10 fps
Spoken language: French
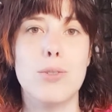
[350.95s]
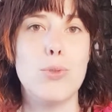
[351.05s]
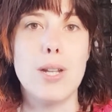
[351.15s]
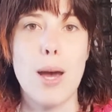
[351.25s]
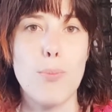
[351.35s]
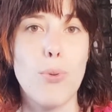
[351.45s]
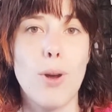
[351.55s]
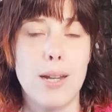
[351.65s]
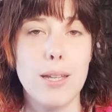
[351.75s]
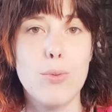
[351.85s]
tu es là pour
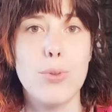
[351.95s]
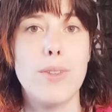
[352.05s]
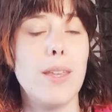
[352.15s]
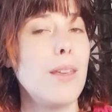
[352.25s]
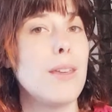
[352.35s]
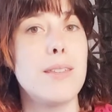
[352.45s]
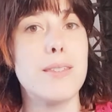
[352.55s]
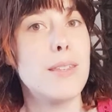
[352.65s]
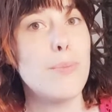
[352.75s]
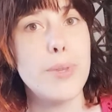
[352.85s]
l'écouter et
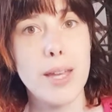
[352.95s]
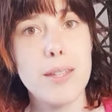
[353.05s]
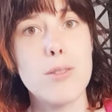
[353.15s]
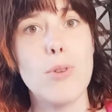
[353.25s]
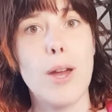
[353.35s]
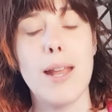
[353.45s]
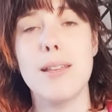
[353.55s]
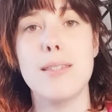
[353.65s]
c'est bien naturel.